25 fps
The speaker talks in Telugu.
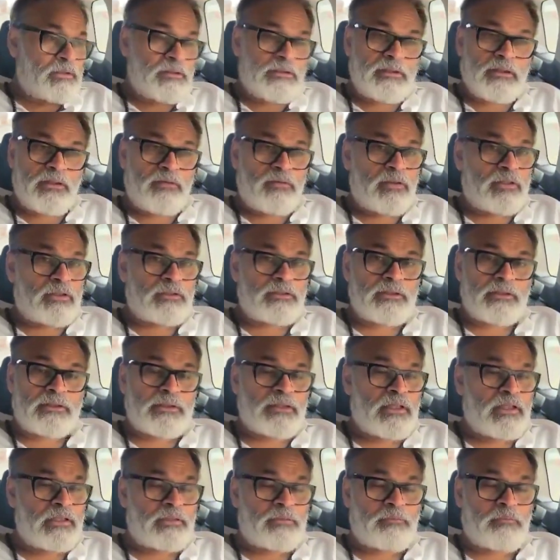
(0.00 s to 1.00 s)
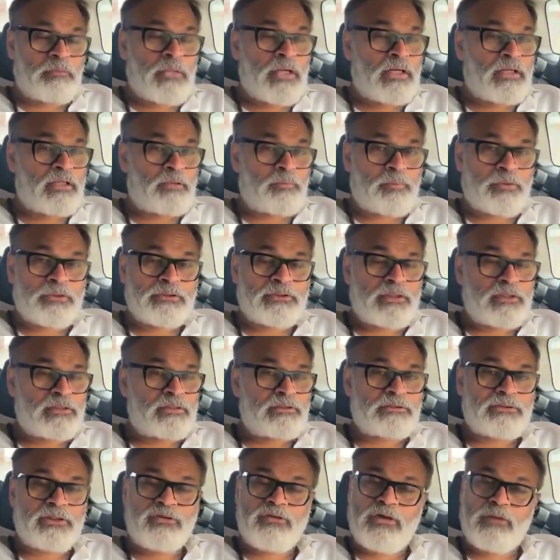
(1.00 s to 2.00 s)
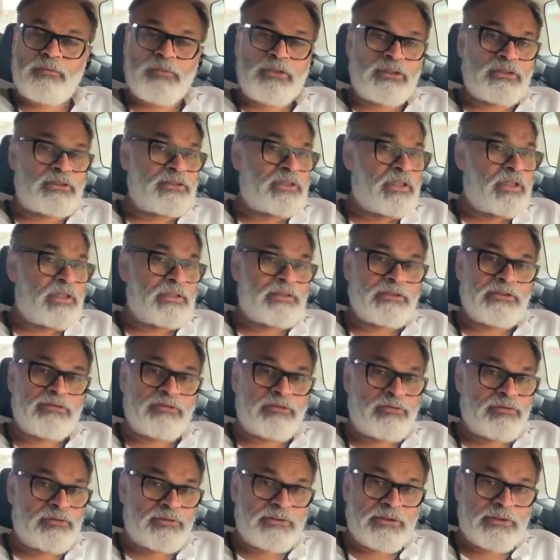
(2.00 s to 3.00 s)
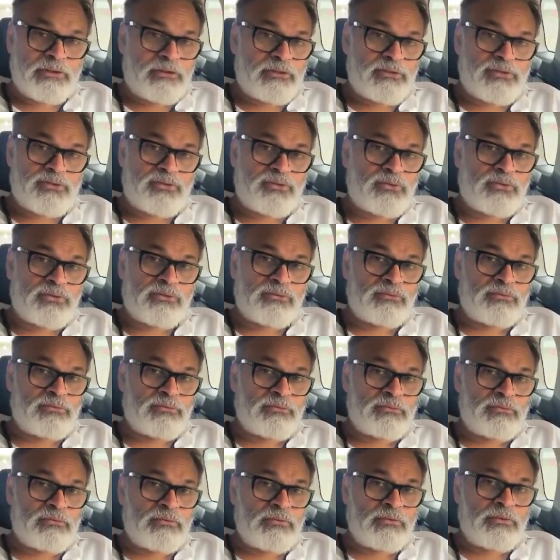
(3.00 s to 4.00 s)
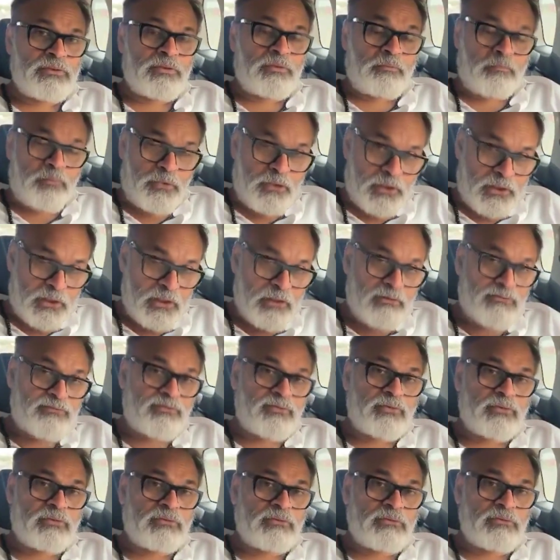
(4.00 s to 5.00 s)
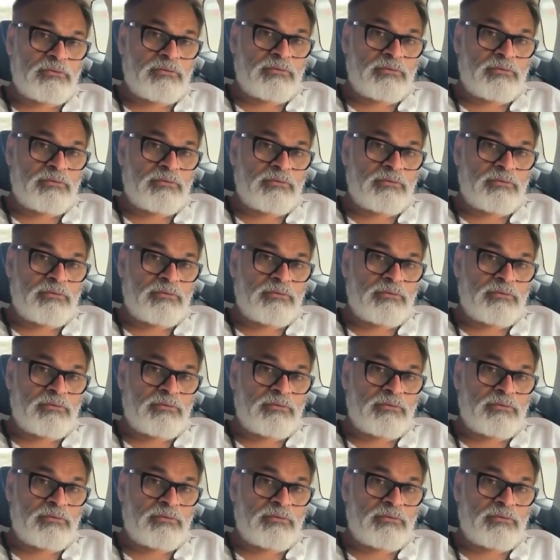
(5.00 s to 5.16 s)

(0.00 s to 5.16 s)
ఇది ఎవరైతే ఇట్లాంటి మాటలు ప్రచారం చేసినా వాళ్ళ మీద చాలా తీవ్రమైన చర్య తీసుకుంటాం బీ కేర్ఫుల్